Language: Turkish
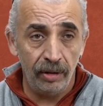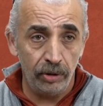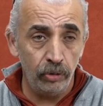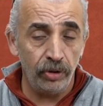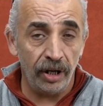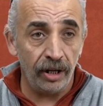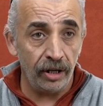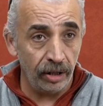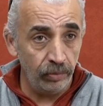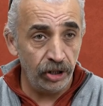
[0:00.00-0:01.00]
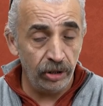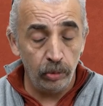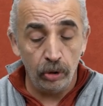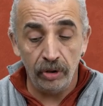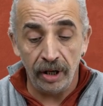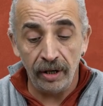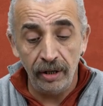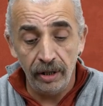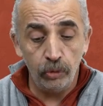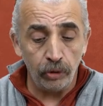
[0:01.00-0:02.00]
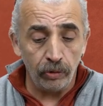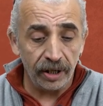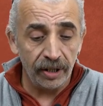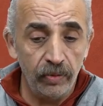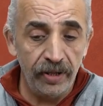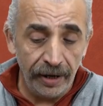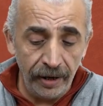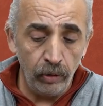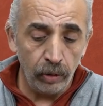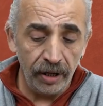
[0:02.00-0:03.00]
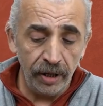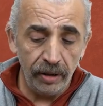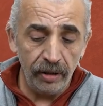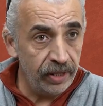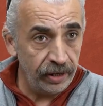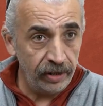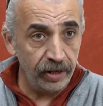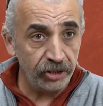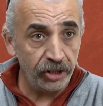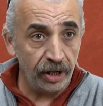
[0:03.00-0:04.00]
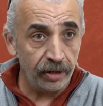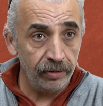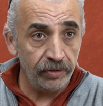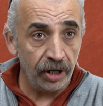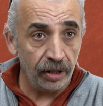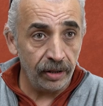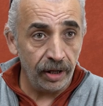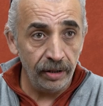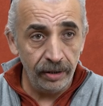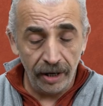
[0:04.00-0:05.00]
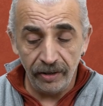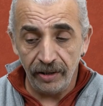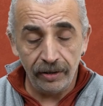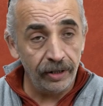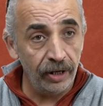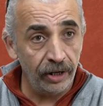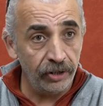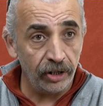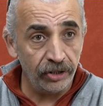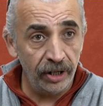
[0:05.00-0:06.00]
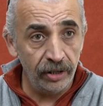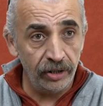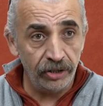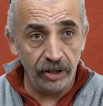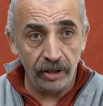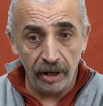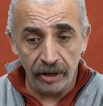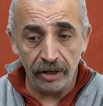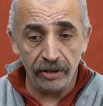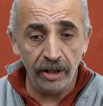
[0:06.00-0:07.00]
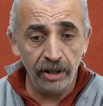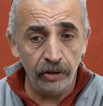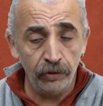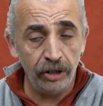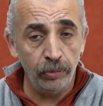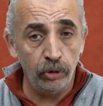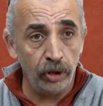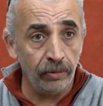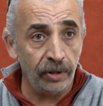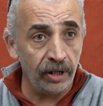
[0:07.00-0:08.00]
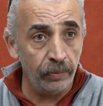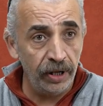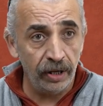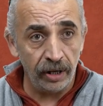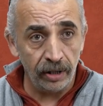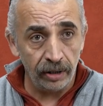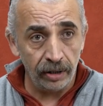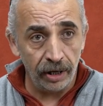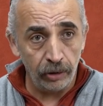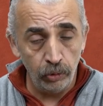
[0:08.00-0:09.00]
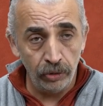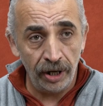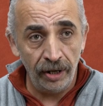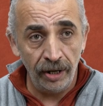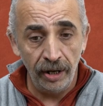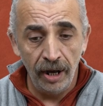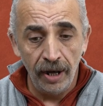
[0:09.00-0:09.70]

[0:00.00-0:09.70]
Ama dünyaya yayılmış 24 tane türü var. Genel olarak tek yaşayan canlılardır. Erkekleri ayrı yaşar, dişileri ayrı yaşar. Çiftleşme dönemlerinde bir araya gelirler, ürerler.